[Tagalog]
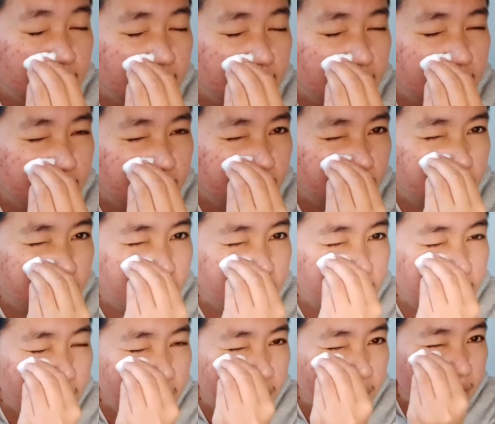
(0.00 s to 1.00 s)

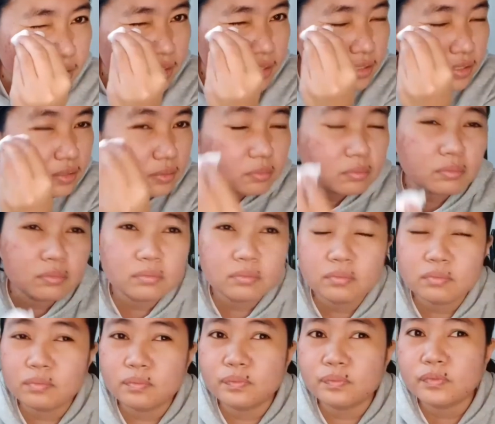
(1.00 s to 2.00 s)
Tapos yan.
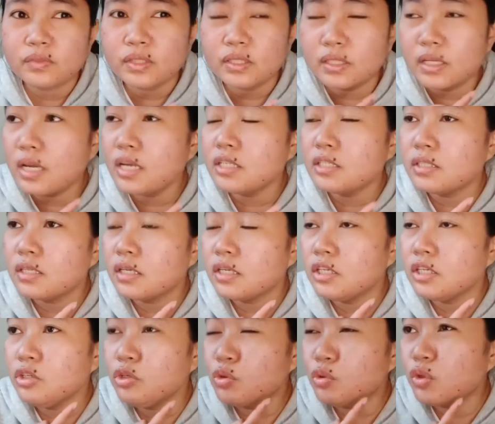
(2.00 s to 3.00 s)
Guys,
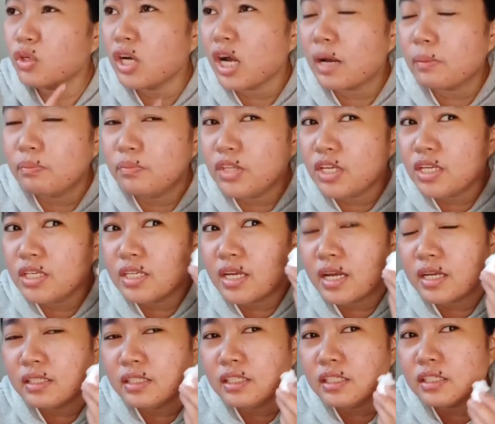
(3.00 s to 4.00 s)
yung half din
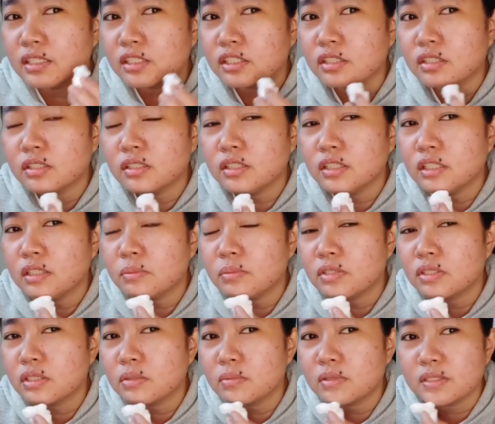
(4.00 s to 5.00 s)
niya, hindi, na siya, hindi
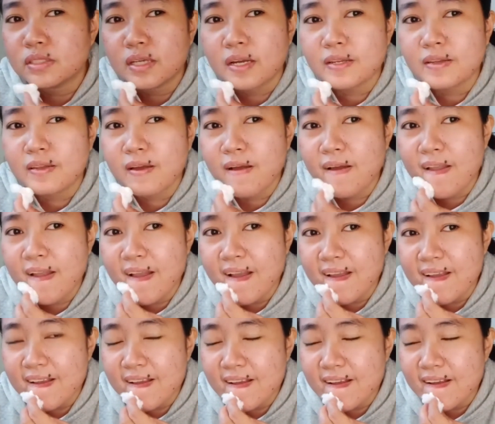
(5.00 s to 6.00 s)
naman siya masyadong
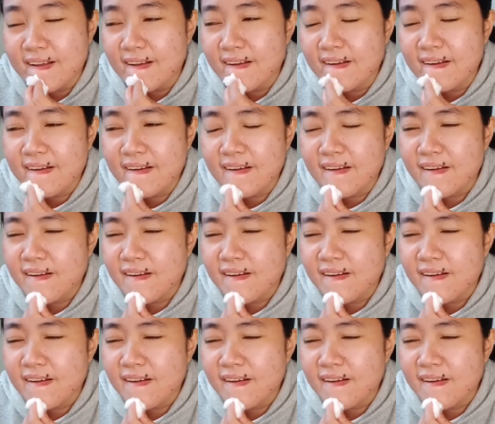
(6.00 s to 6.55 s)
ka.